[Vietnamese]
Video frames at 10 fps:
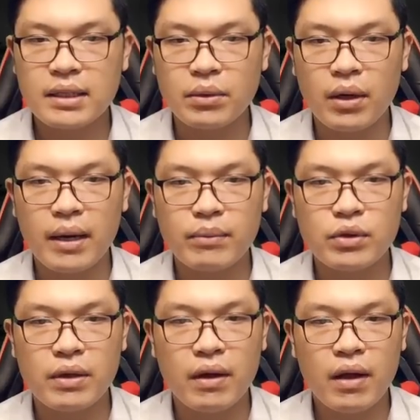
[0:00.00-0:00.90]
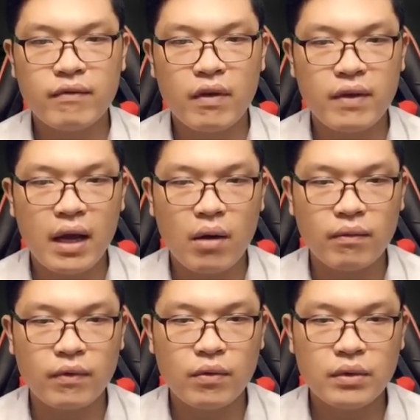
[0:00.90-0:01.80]
sau đó đem chuyện về vị
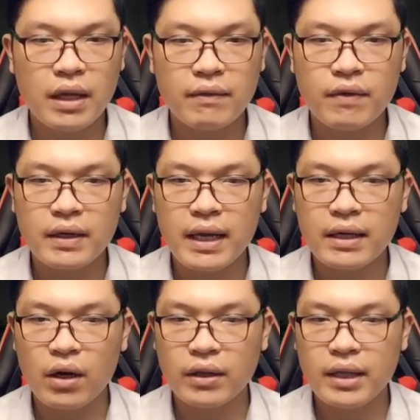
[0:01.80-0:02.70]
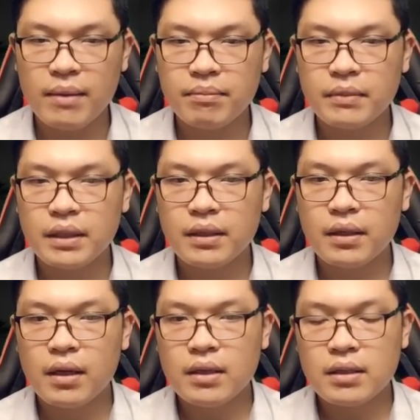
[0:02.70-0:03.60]
Hồng Vũ Thiên Vương kia nói tiếp.
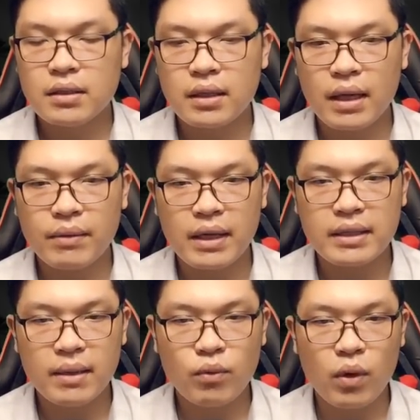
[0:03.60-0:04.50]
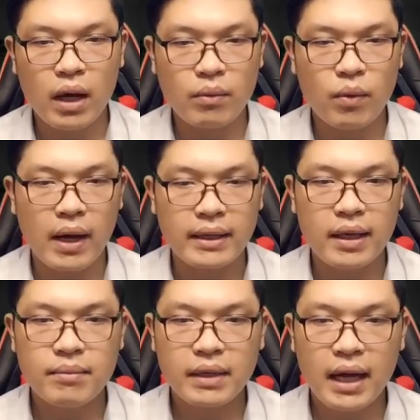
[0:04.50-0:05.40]
Dựa theo ghi chép của Ngọc Hòa
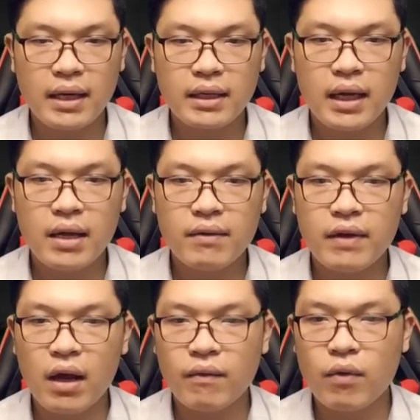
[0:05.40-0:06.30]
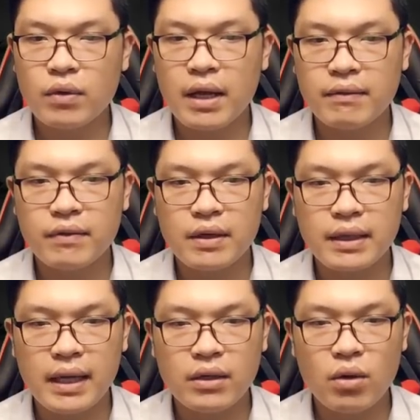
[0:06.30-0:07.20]
Kiếm Các, vị Hồng Vũ Thiên
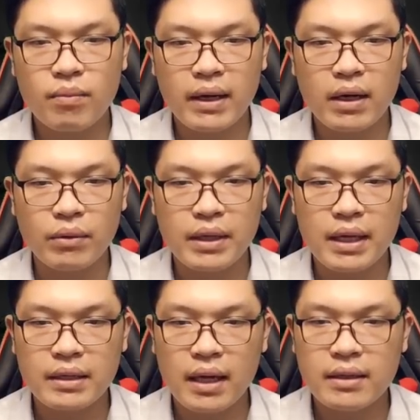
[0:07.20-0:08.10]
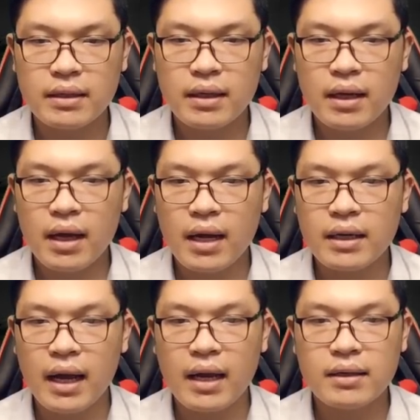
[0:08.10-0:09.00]
Vương kia lúc ban đầu hiện thân,
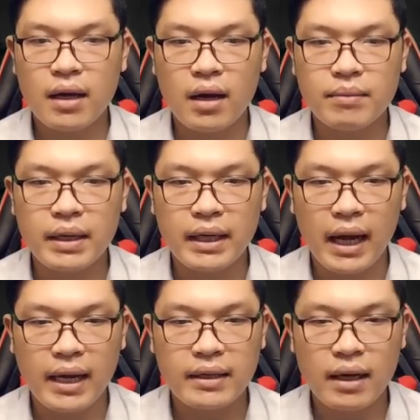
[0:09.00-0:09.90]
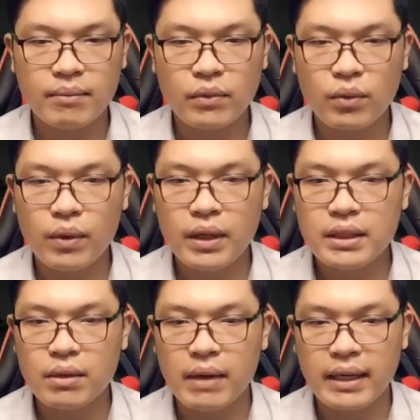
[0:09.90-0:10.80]
hẳn là ở 12 năm
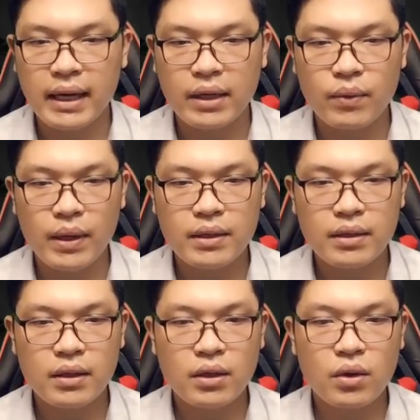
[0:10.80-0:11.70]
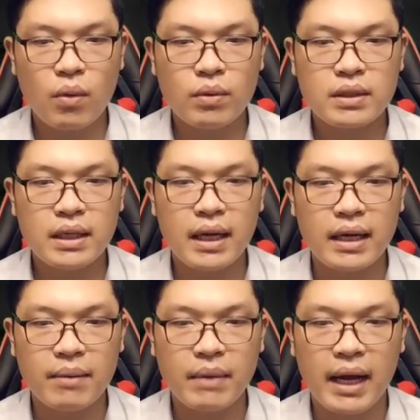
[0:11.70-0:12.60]
cuối triều đại Đại Nguyên, cũng chính
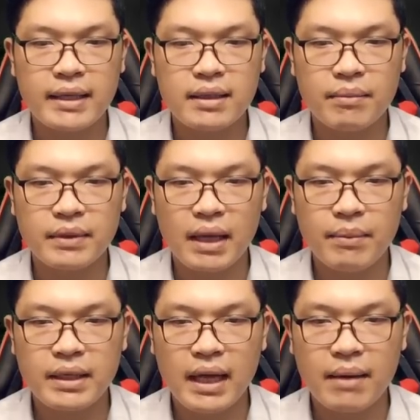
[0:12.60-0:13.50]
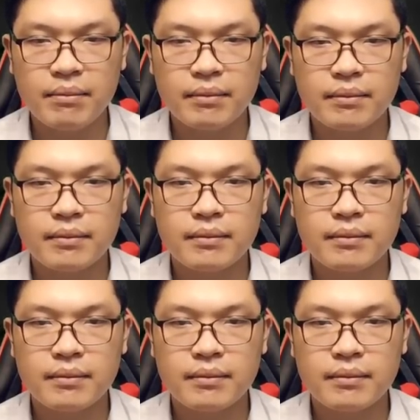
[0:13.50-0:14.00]
là năm 288.